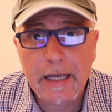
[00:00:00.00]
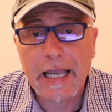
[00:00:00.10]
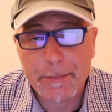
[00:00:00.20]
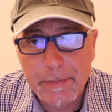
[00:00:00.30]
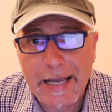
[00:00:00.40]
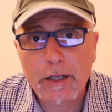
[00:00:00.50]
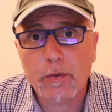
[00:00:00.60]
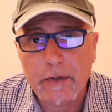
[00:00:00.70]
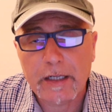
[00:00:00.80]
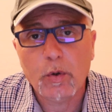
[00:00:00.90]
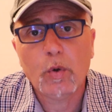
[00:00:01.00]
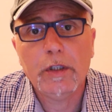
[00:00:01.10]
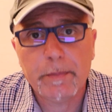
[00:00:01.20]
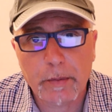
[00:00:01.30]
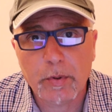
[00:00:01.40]
è bello farlo con il
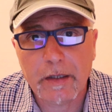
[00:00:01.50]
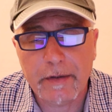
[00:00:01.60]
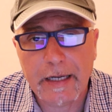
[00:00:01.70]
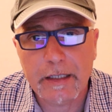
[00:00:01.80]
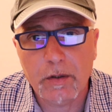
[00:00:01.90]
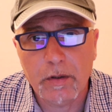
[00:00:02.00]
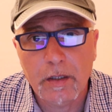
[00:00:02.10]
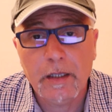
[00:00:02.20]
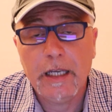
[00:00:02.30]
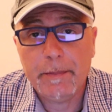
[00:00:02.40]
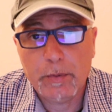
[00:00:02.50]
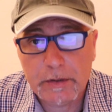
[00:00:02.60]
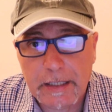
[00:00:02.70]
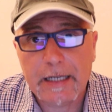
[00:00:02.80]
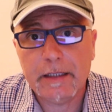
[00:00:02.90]
proprio cavallo e
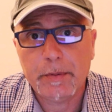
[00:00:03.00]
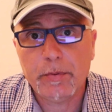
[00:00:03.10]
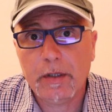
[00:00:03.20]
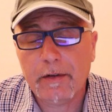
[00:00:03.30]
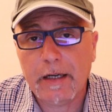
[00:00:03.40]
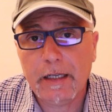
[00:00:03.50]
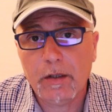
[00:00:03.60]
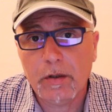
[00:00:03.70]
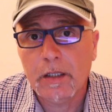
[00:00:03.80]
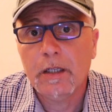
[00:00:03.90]
portare il proprio cavallo